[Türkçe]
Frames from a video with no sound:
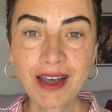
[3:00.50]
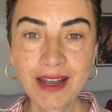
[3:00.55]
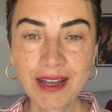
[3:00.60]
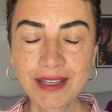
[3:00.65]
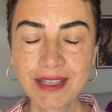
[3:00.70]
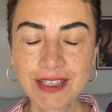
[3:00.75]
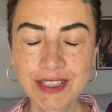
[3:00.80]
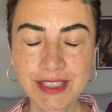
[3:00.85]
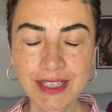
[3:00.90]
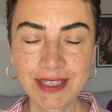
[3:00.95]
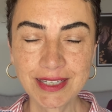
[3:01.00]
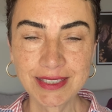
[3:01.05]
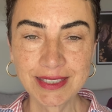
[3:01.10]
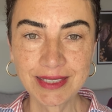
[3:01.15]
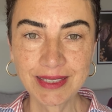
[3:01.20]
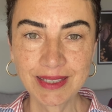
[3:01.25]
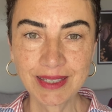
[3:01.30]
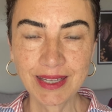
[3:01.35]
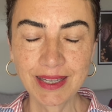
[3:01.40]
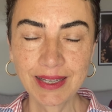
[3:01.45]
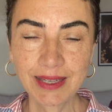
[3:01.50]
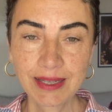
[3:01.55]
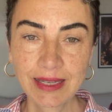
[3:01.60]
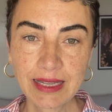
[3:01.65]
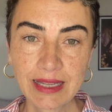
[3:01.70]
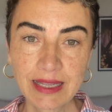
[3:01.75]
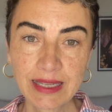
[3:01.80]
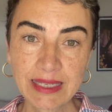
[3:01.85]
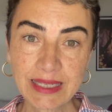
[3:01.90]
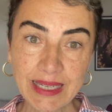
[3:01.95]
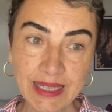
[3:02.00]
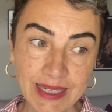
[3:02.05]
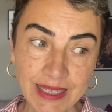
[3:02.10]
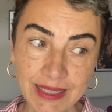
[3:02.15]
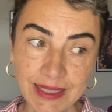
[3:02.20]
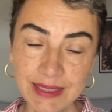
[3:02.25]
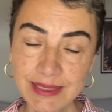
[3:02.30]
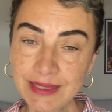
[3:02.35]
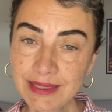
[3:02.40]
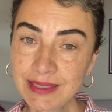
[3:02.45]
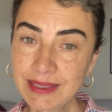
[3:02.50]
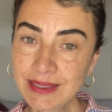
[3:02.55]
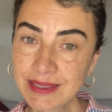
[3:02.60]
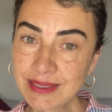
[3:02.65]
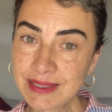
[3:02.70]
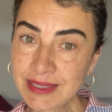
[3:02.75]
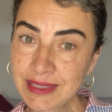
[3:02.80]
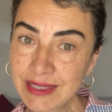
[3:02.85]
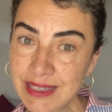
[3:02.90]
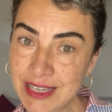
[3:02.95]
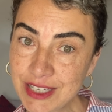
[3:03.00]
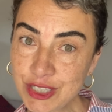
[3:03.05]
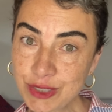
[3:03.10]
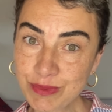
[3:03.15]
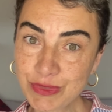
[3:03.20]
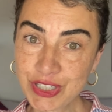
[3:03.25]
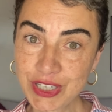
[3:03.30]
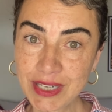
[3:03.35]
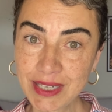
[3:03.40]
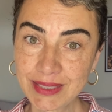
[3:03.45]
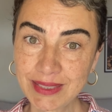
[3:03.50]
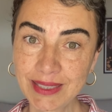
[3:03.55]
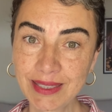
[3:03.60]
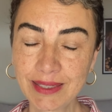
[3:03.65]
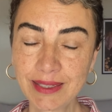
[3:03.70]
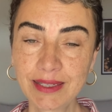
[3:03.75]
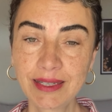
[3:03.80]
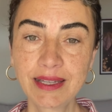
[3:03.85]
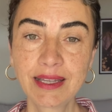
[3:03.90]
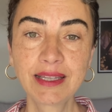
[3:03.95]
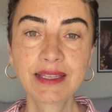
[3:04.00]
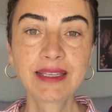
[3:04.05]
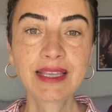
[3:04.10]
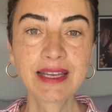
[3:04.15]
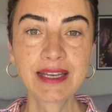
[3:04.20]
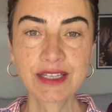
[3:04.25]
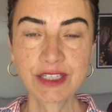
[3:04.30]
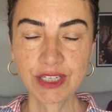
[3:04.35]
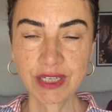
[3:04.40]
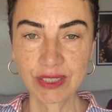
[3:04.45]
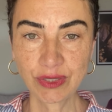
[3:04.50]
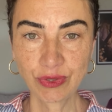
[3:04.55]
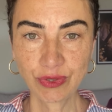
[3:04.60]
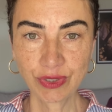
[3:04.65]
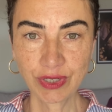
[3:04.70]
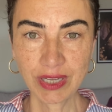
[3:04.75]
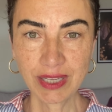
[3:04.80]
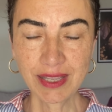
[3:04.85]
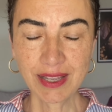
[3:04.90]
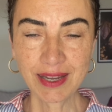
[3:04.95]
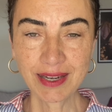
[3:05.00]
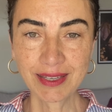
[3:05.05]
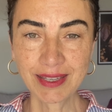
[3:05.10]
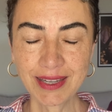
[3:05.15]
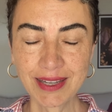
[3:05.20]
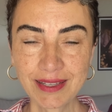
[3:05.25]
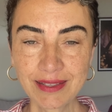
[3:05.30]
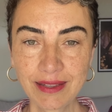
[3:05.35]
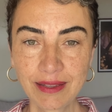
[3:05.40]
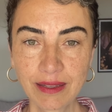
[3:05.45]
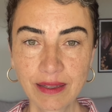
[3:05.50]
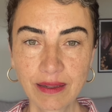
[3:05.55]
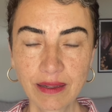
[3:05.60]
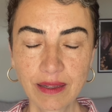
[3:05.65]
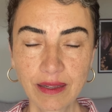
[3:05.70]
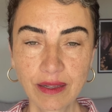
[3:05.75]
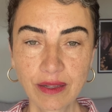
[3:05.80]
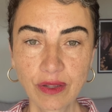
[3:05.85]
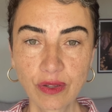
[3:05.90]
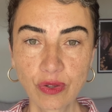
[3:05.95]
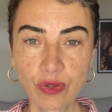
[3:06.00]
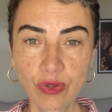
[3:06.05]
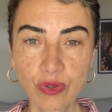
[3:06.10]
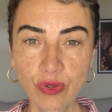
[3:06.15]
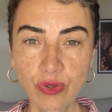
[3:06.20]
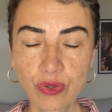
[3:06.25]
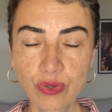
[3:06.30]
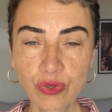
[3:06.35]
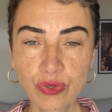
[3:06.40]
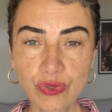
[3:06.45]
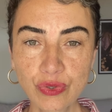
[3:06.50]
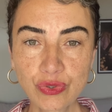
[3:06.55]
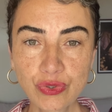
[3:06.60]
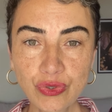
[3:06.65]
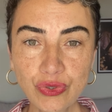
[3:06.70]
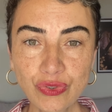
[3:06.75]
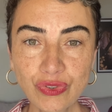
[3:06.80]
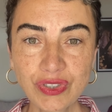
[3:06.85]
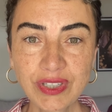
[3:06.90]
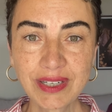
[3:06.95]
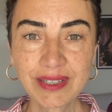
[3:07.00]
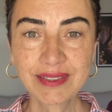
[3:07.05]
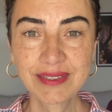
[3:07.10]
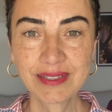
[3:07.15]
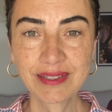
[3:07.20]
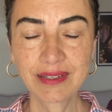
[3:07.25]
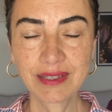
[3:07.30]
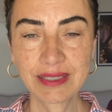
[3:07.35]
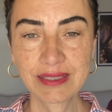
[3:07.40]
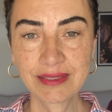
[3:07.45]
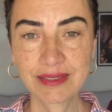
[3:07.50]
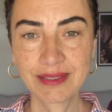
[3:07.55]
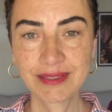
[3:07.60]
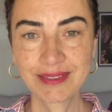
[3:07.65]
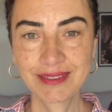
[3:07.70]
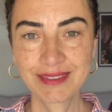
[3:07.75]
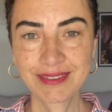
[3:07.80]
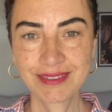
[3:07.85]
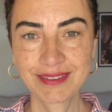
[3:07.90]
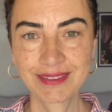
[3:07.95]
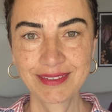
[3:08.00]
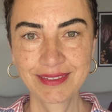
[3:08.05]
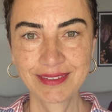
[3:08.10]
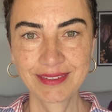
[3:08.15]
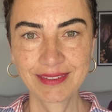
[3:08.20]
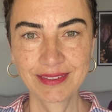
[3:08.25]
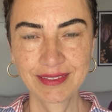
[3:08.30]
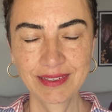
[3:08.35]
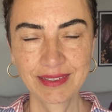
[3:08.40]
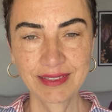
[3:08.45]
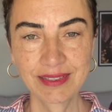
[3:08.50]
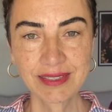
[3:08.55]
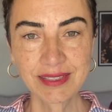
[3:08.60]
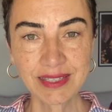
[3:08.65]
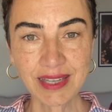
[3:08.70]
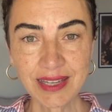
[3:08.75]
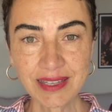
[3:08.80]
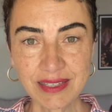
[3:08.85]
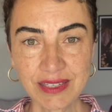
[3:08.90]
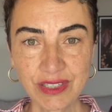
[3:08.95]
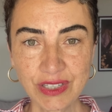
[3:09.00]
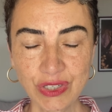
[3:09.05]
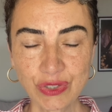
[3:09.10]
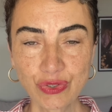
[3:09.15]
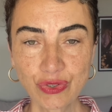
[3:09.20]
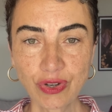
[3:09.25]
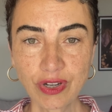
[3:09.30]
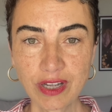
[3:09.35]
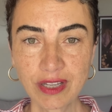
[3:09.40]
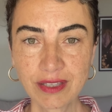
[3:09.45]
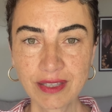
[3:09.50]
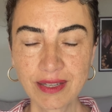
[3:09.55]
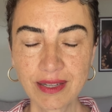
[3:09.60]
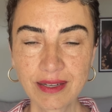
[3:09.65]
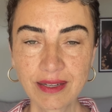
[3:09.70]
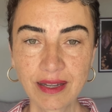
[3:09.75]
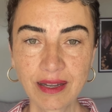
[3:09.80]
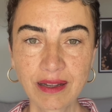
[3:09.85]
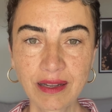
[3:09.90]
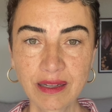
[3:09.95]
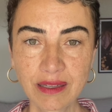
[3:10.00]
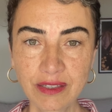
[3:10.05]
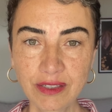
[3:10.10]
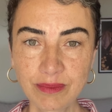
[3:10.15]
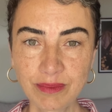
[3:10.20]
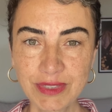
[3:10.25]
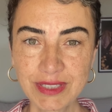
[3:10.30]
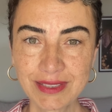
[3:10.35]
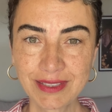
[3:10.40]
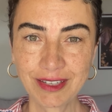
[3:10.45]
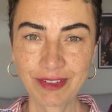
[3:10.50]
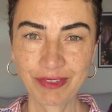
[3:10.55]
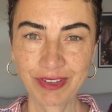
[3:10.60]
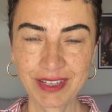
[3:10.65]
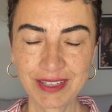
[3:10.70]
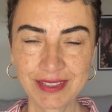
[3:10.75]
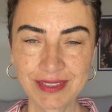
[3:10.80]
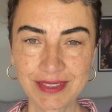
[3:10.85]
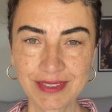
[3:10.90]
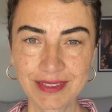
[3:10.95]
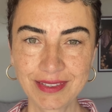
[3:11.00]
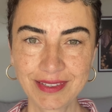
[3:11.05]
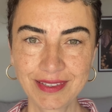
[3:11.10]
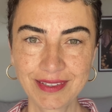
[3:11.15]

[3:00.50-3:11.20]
an içerisinde yakaladığınızda geçmişe ya da geleceğe doğru giderken şunu da hatırlatın. Sadece şu anda aldığımız nefes,